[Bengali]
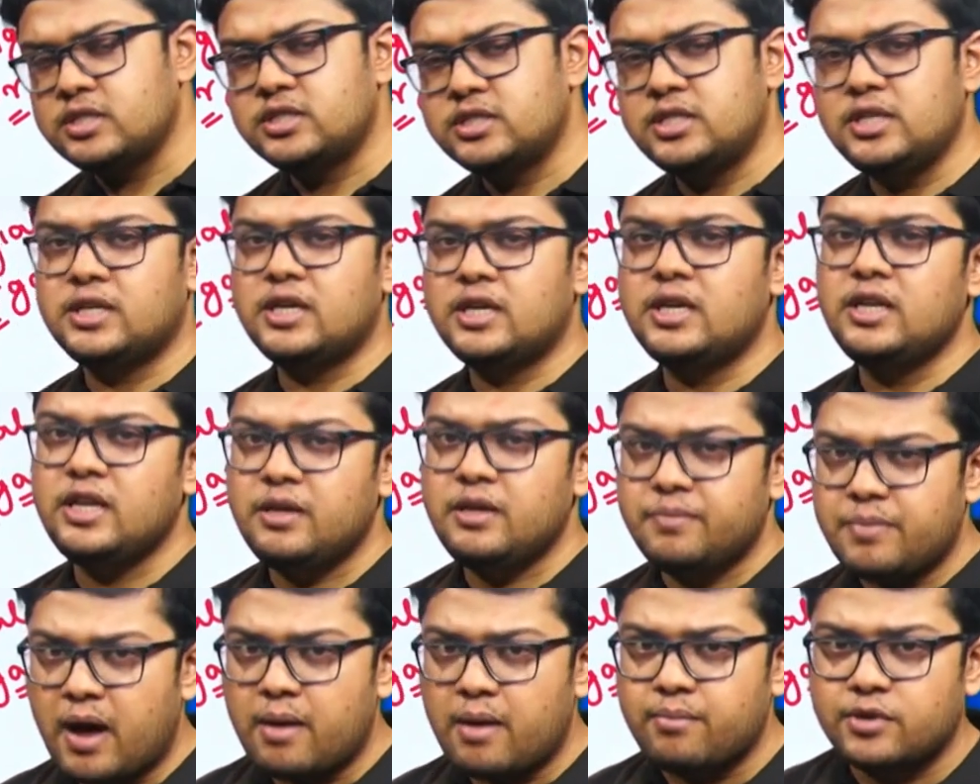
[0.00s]
করতে
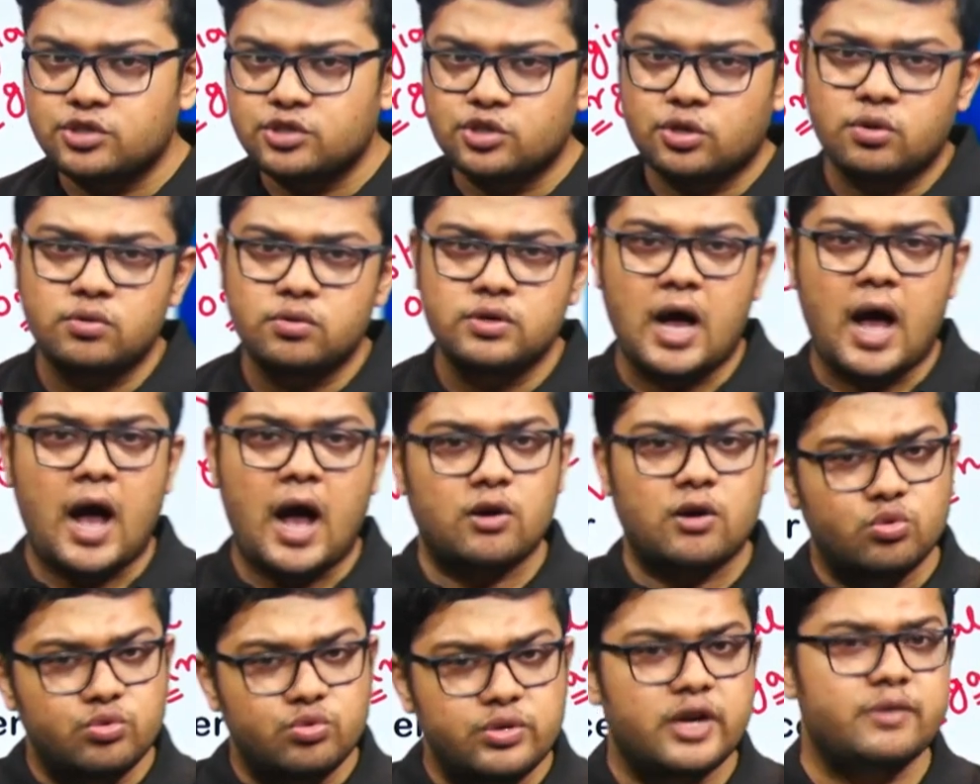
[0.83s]
শিখিনি বা আমরা যখন
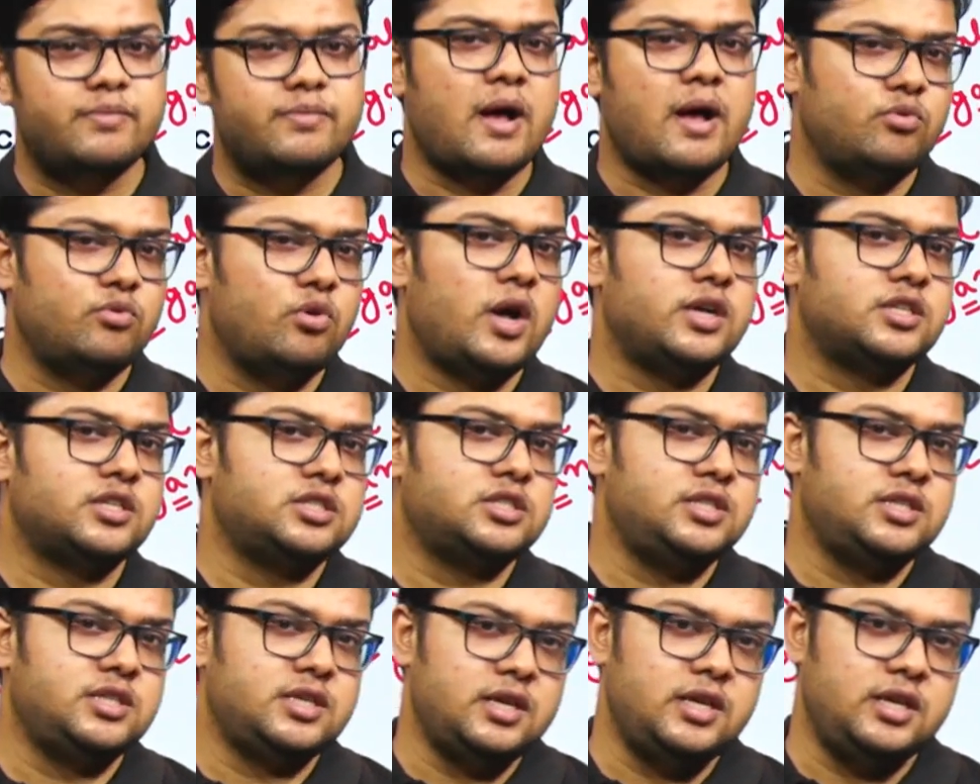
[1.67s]
আগুনের
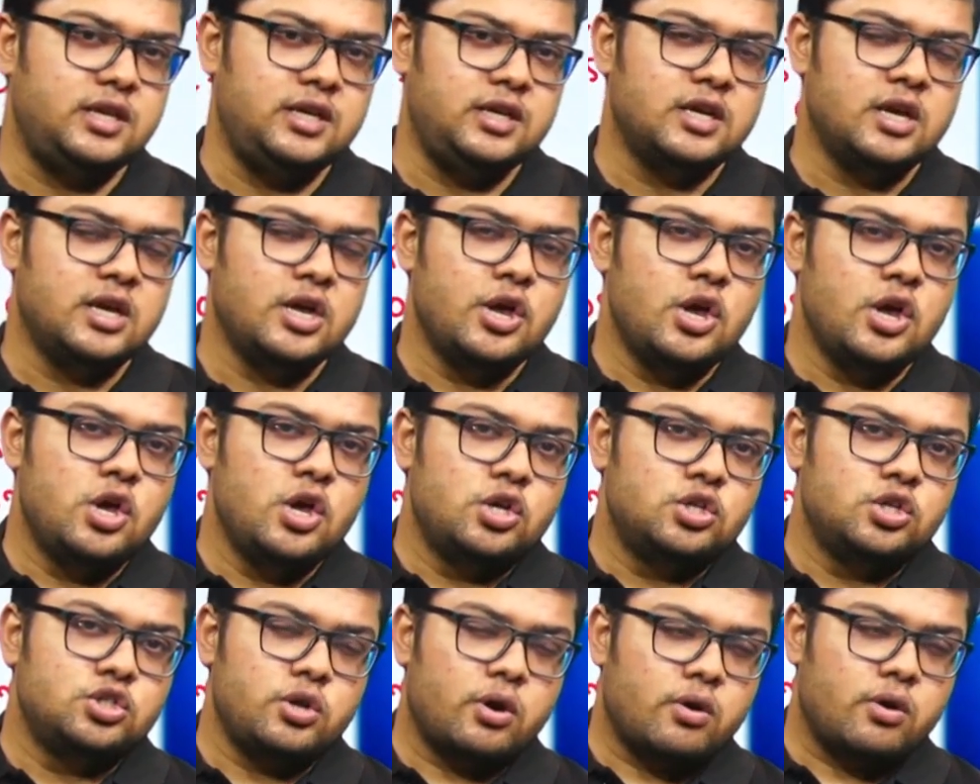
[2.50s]
ব্যবহার শিখিনি
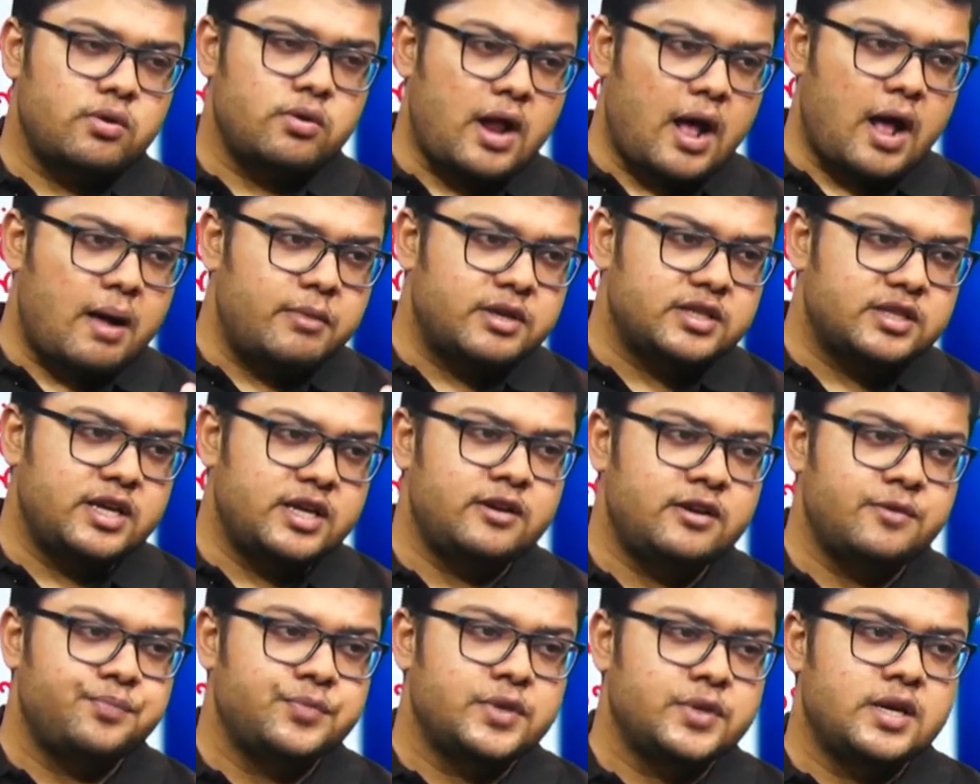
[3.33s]
যখন
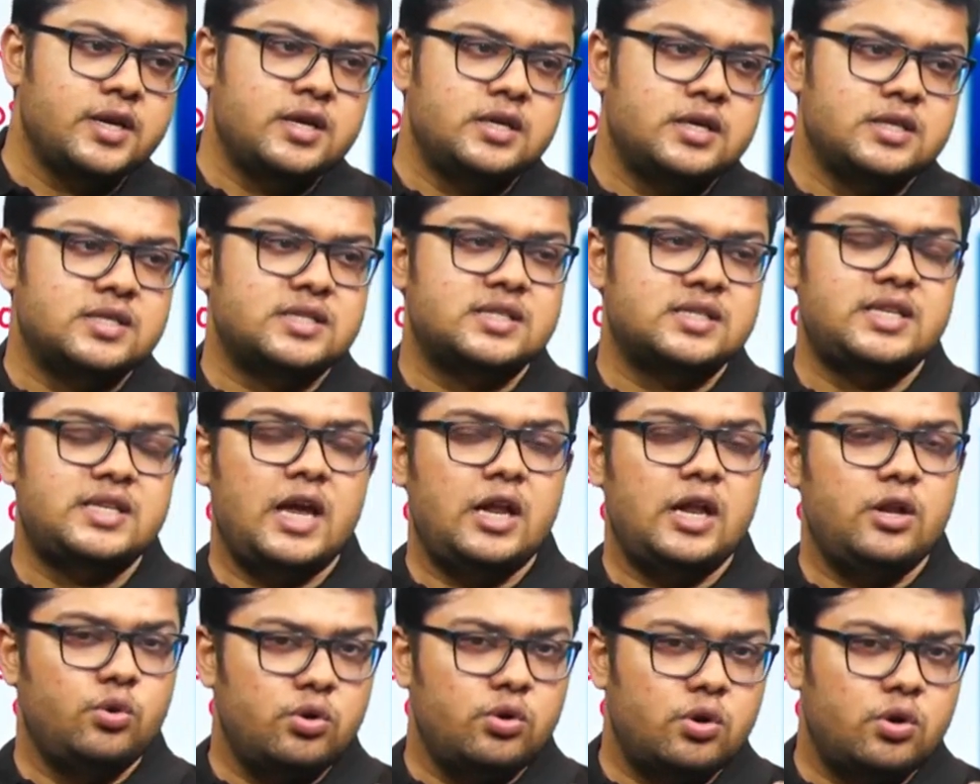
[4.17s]
আমাদের
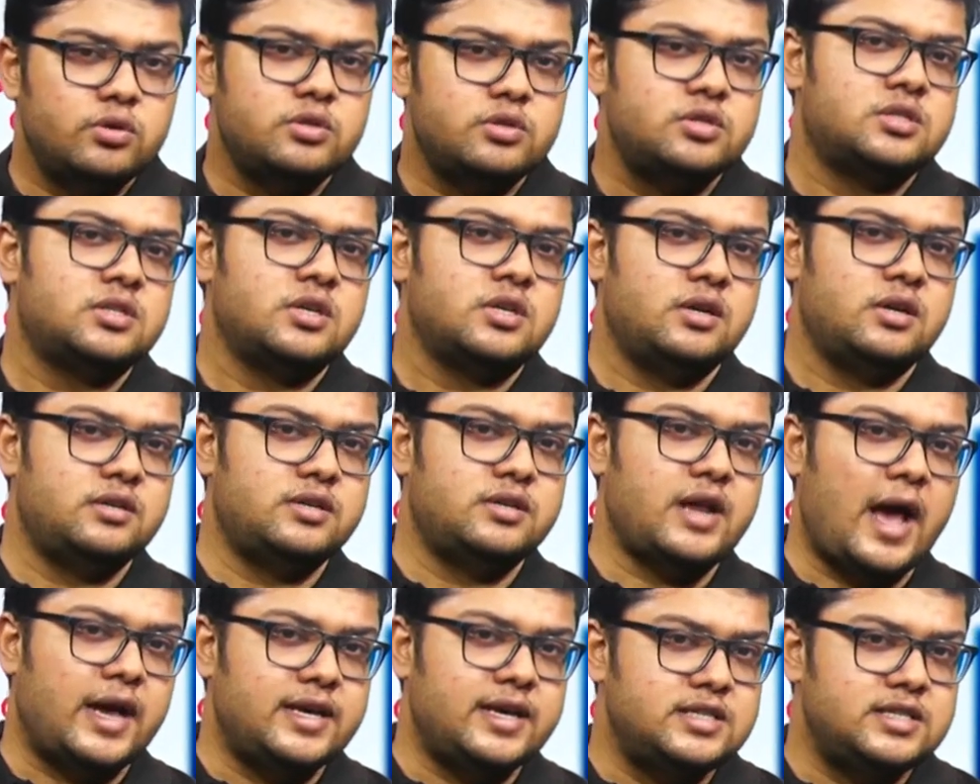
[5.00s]
সেলুলোজ
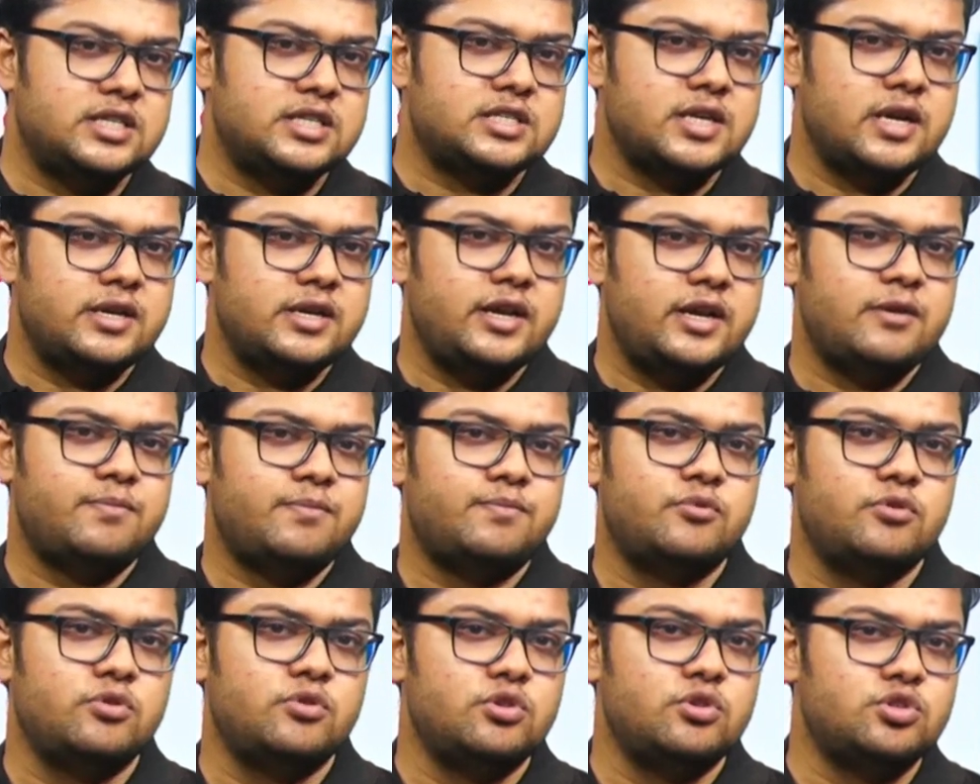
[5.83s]
ডাইজেশনের
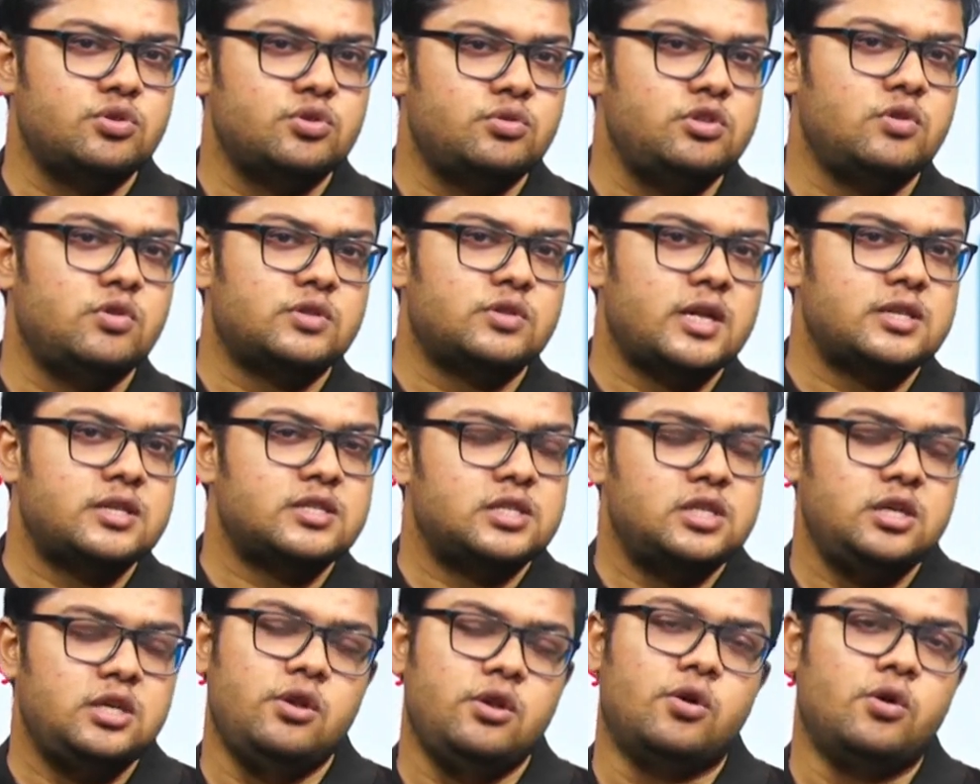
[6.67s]
প্রয়োজনীয়তা
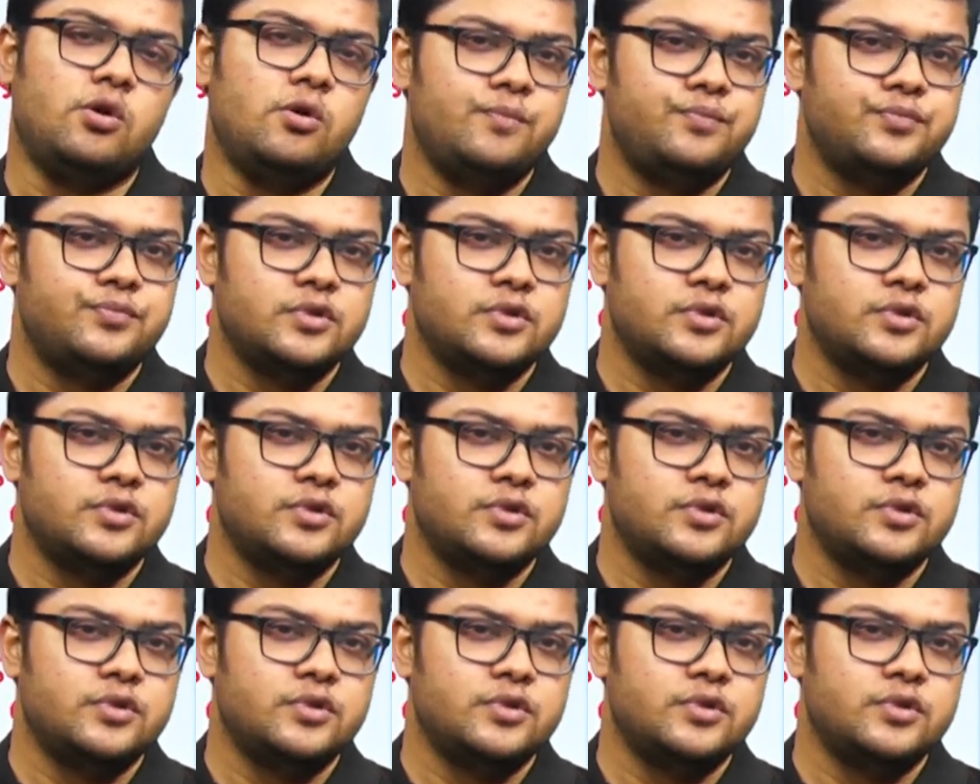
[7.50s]
ছিল